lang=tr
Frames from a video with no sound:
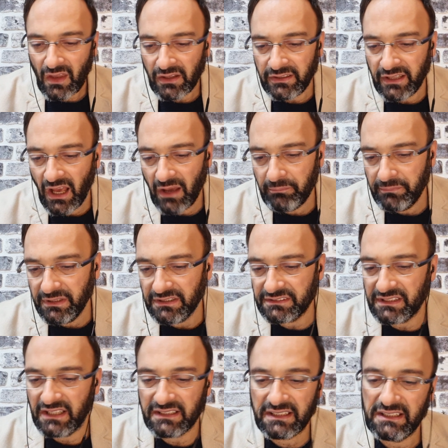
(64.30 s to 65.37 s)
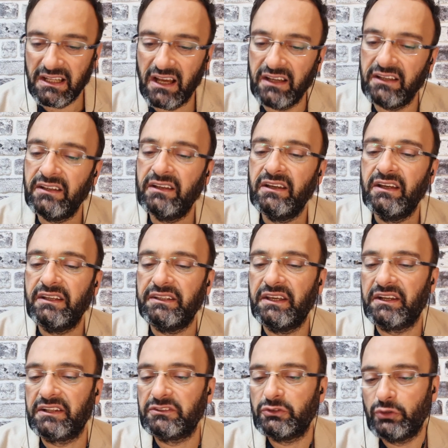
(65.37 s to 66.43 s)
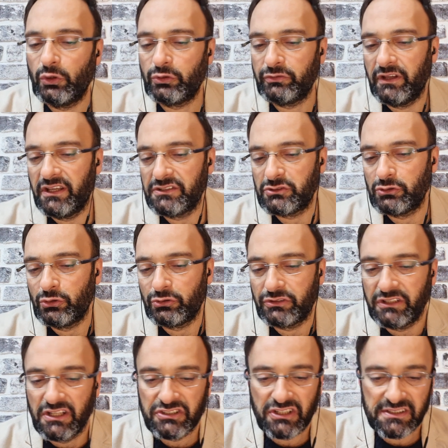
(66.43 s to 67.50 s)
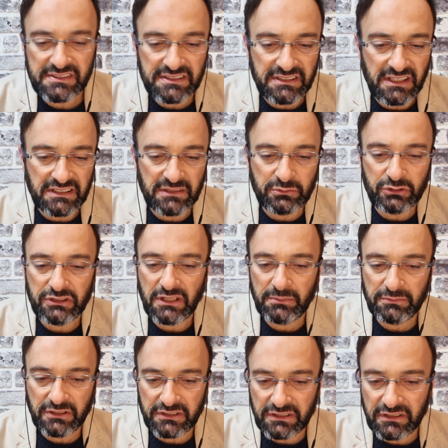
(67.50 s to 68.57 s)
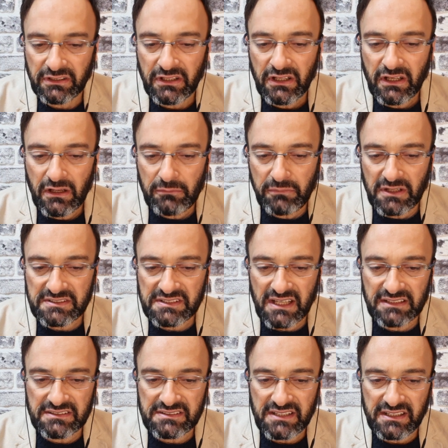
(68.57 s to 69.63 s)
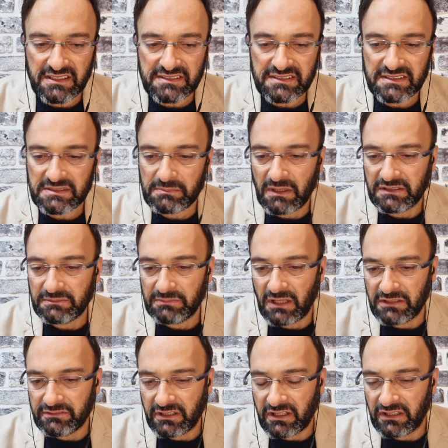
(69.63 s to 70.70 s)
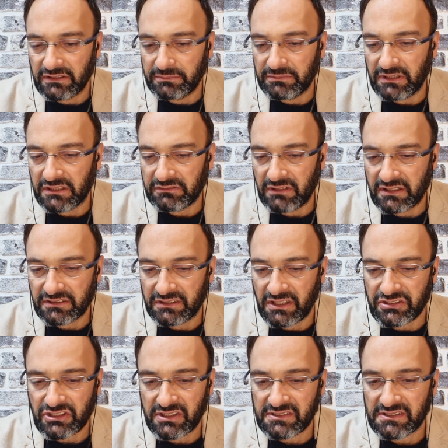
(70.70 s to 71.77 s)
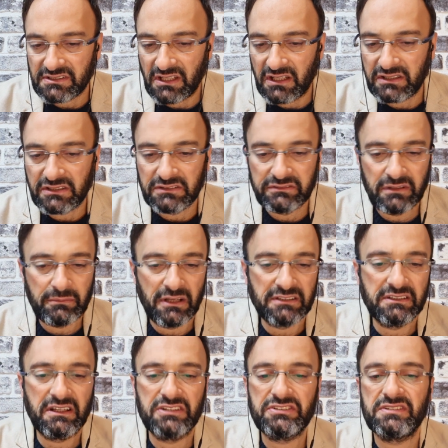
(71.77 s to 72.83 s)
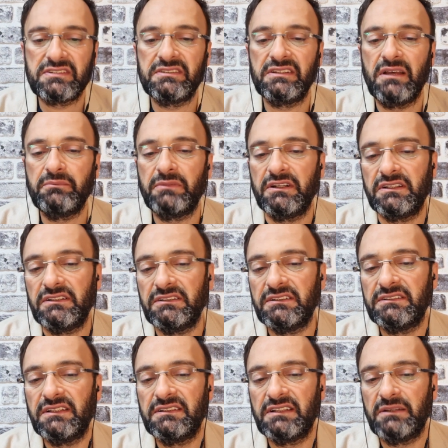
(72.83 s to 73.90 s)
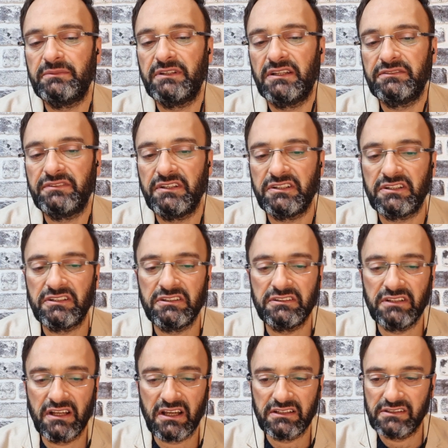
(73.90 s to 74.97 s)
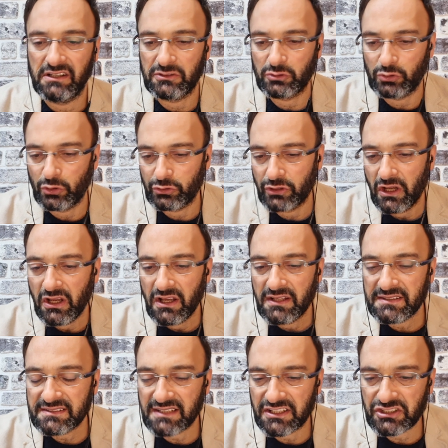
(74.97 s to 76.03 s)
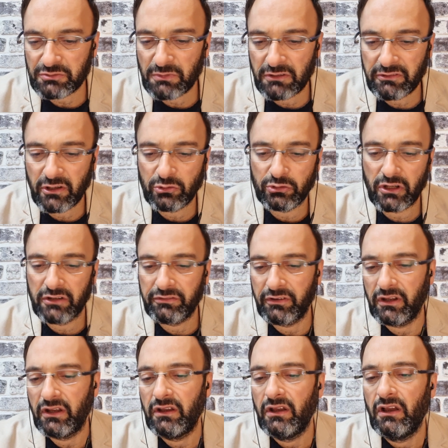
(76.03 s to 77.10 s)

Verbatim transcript: ya bir tek ilah yaratıyor ve yazıyor diyeceksin ya da bu kitapları basan sayısız matbaa ve kalıplar var diyeceksin. Akıl ve mantık açısından bakıldığında tabiat fikrinin ne kadar zor, saçma ve hurafe